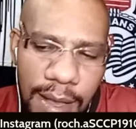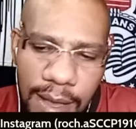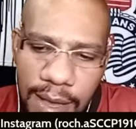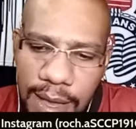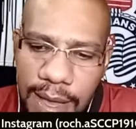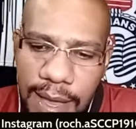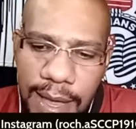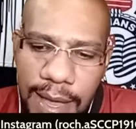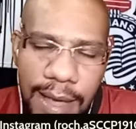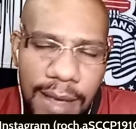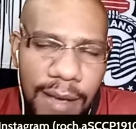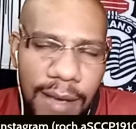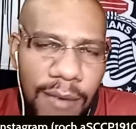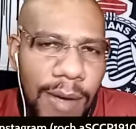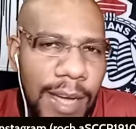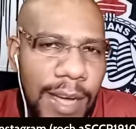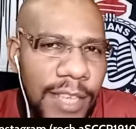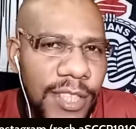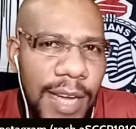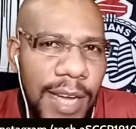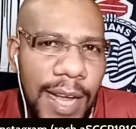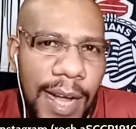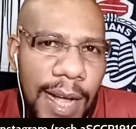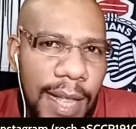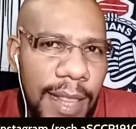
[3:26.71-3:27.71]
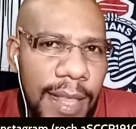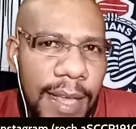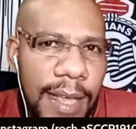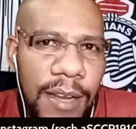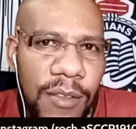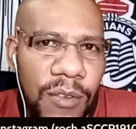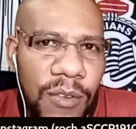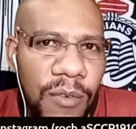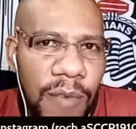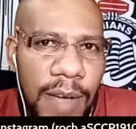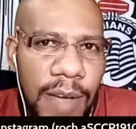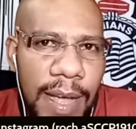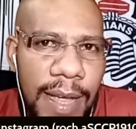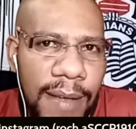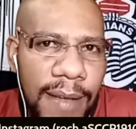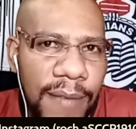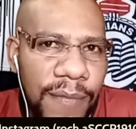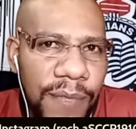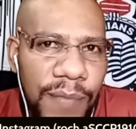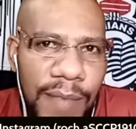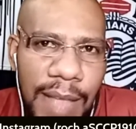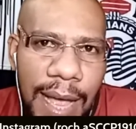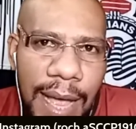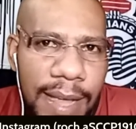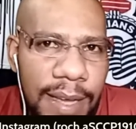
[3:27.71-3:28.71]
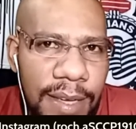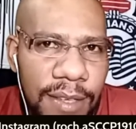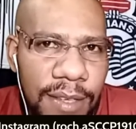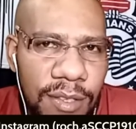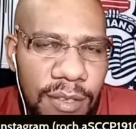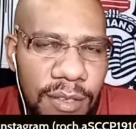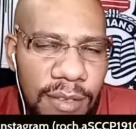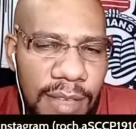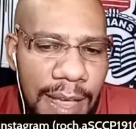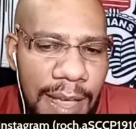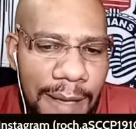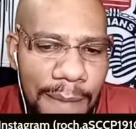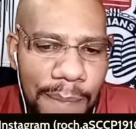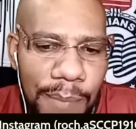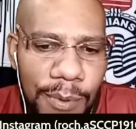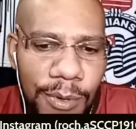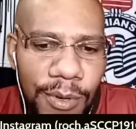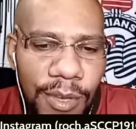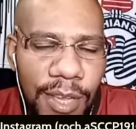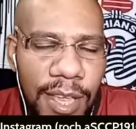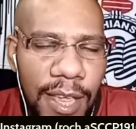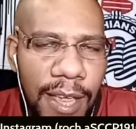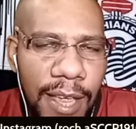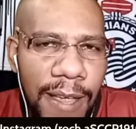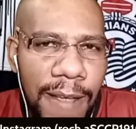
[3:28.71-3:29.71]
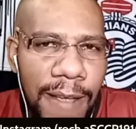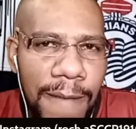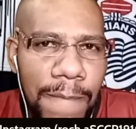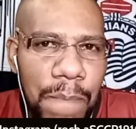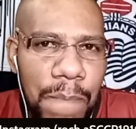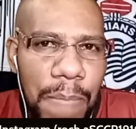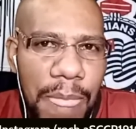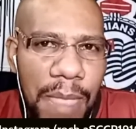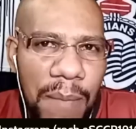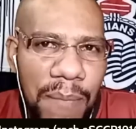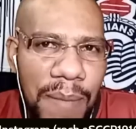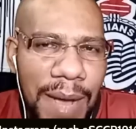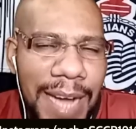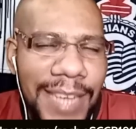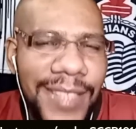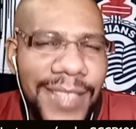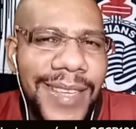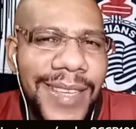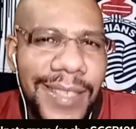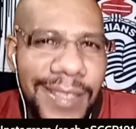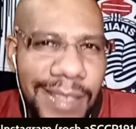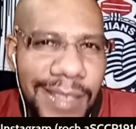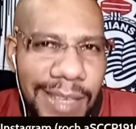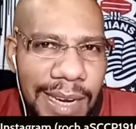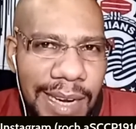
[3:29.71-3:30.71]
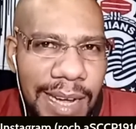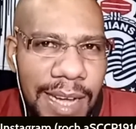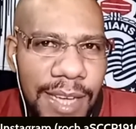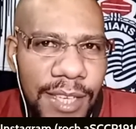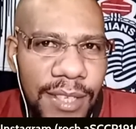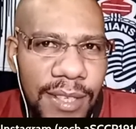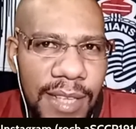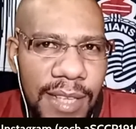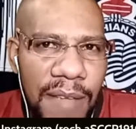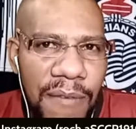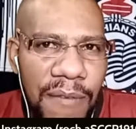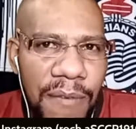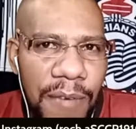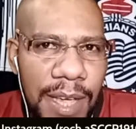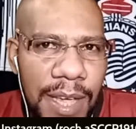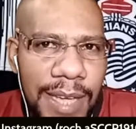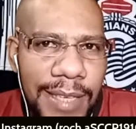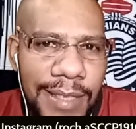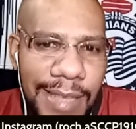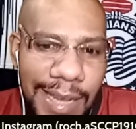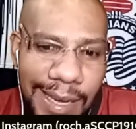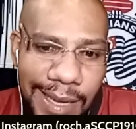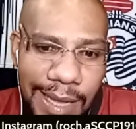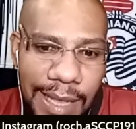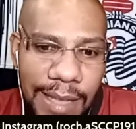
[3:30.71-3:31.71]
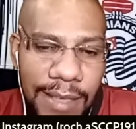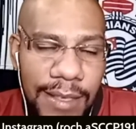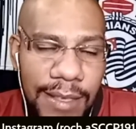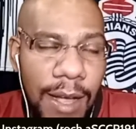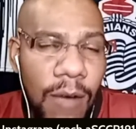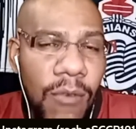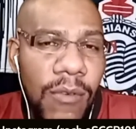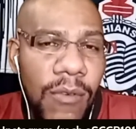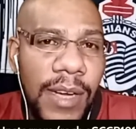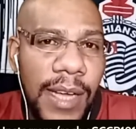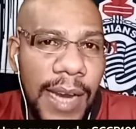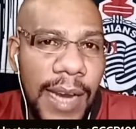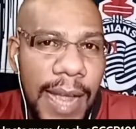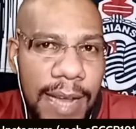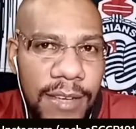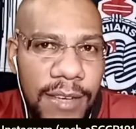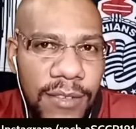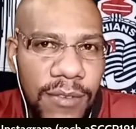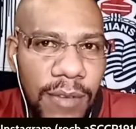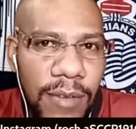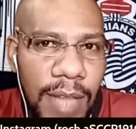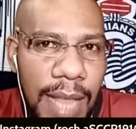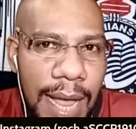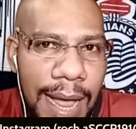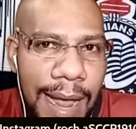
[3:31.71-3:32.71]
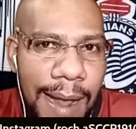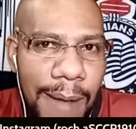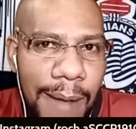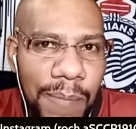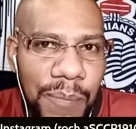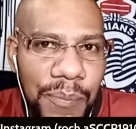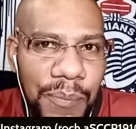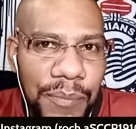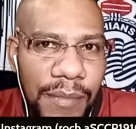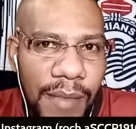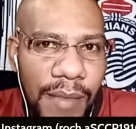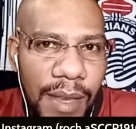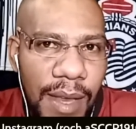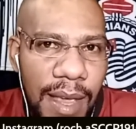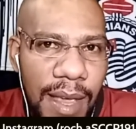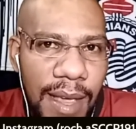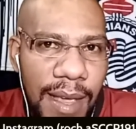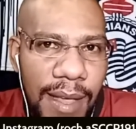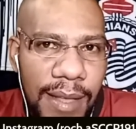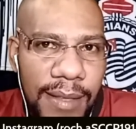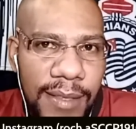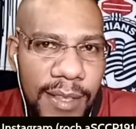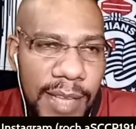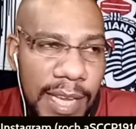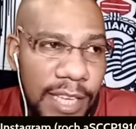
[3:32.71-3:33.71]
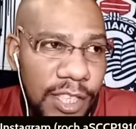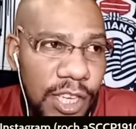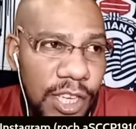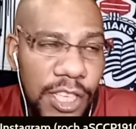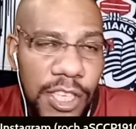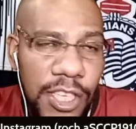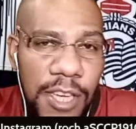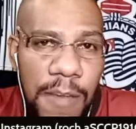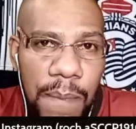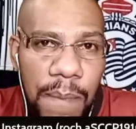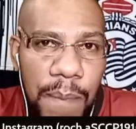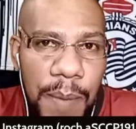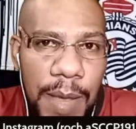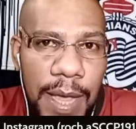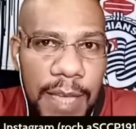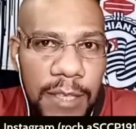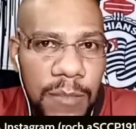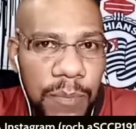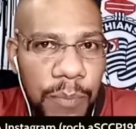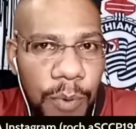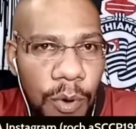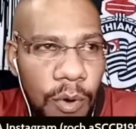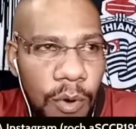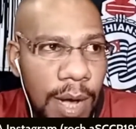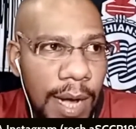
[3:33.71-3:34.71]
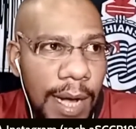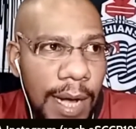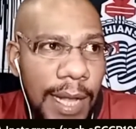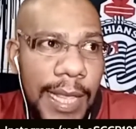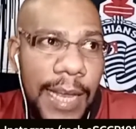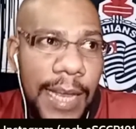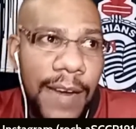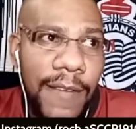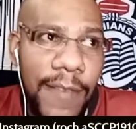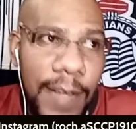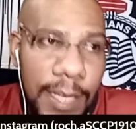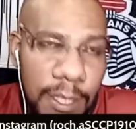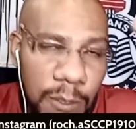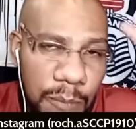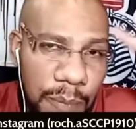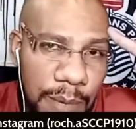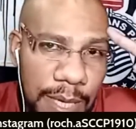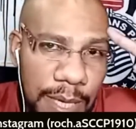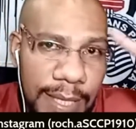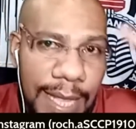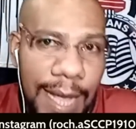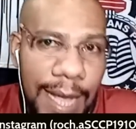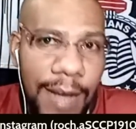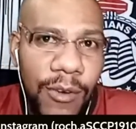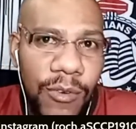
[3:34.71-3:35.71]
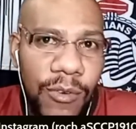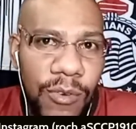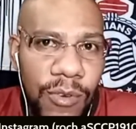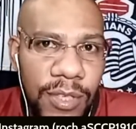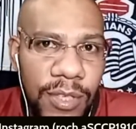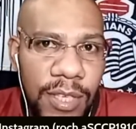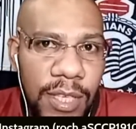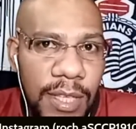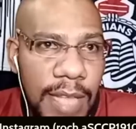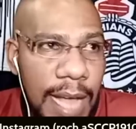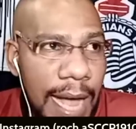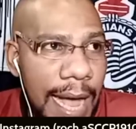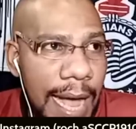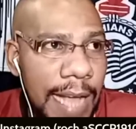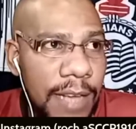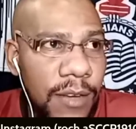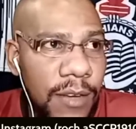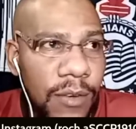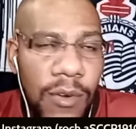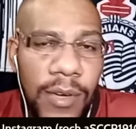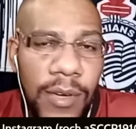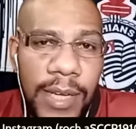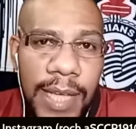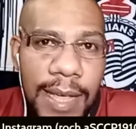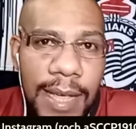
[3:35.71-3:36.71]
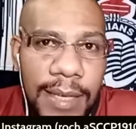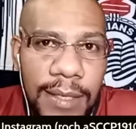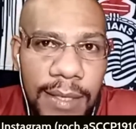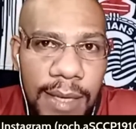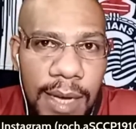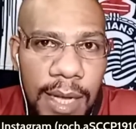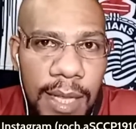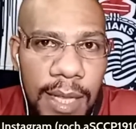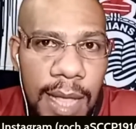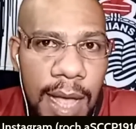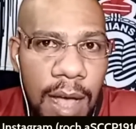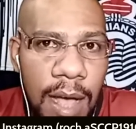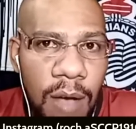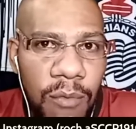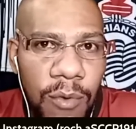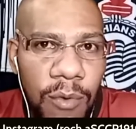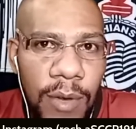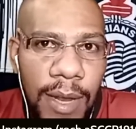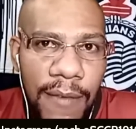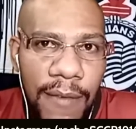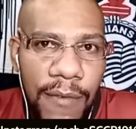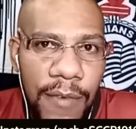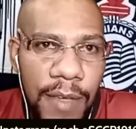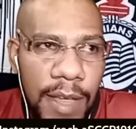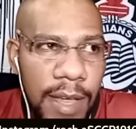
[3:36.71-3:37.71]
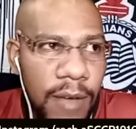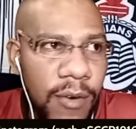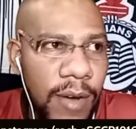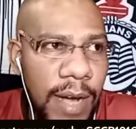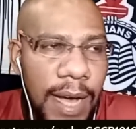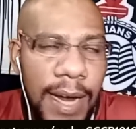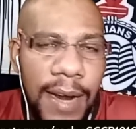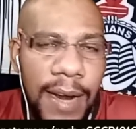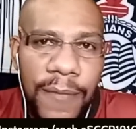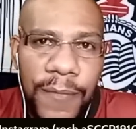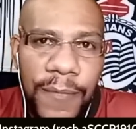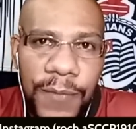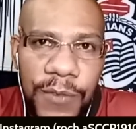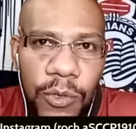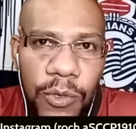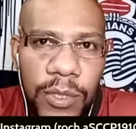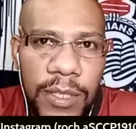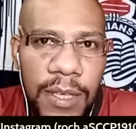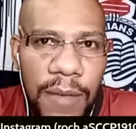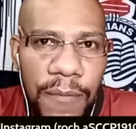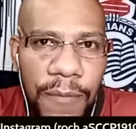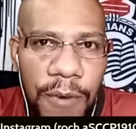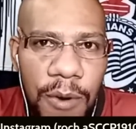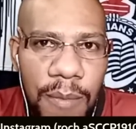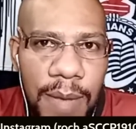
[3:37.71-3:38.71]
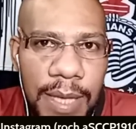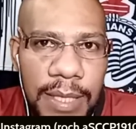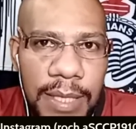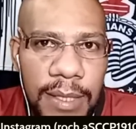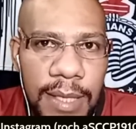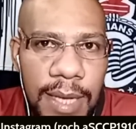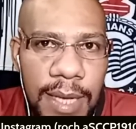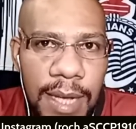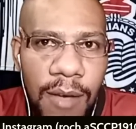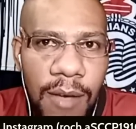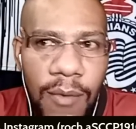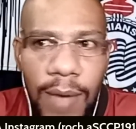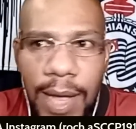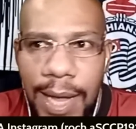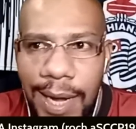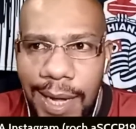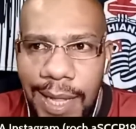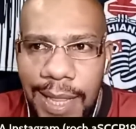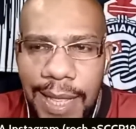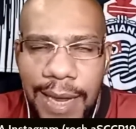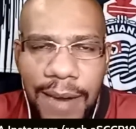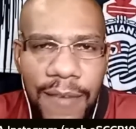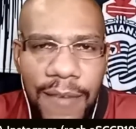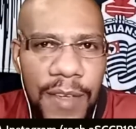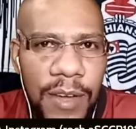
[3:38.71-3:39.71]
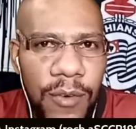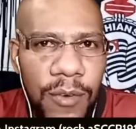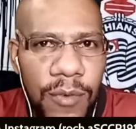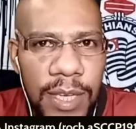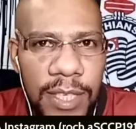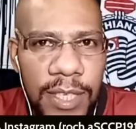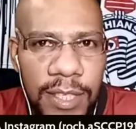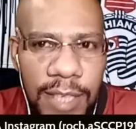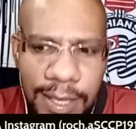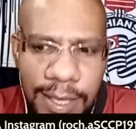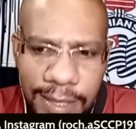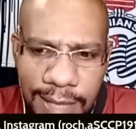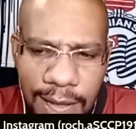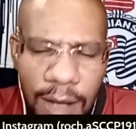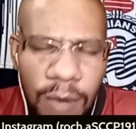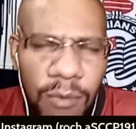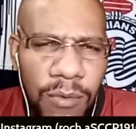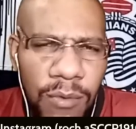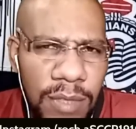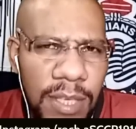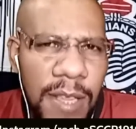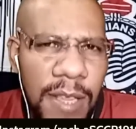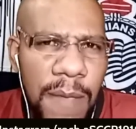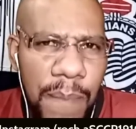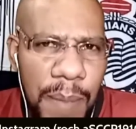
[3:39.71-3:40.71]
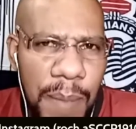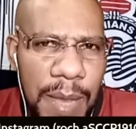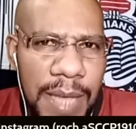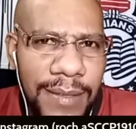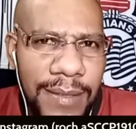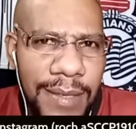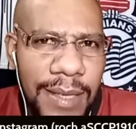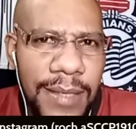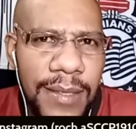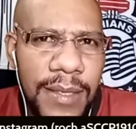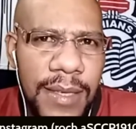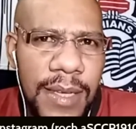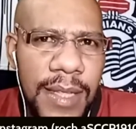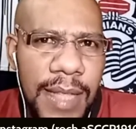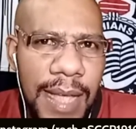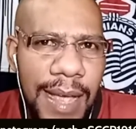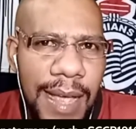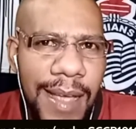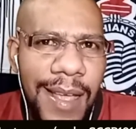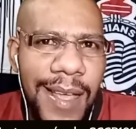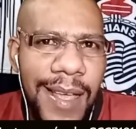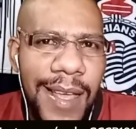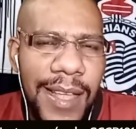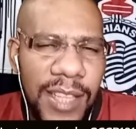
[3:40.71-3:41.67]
É, eu acho que a galera não vai dar isso, né? Porque páginas grandes tem vezes, né? Que ele dá um crédito lá, é, tem gente que pensa, pô, a galera vai despertar curiosidade, ou quem é esse canal? Vou lá ver, o cara trouxe a informação, aí a galera vem conhecer, tem alguns que pensam assim, né?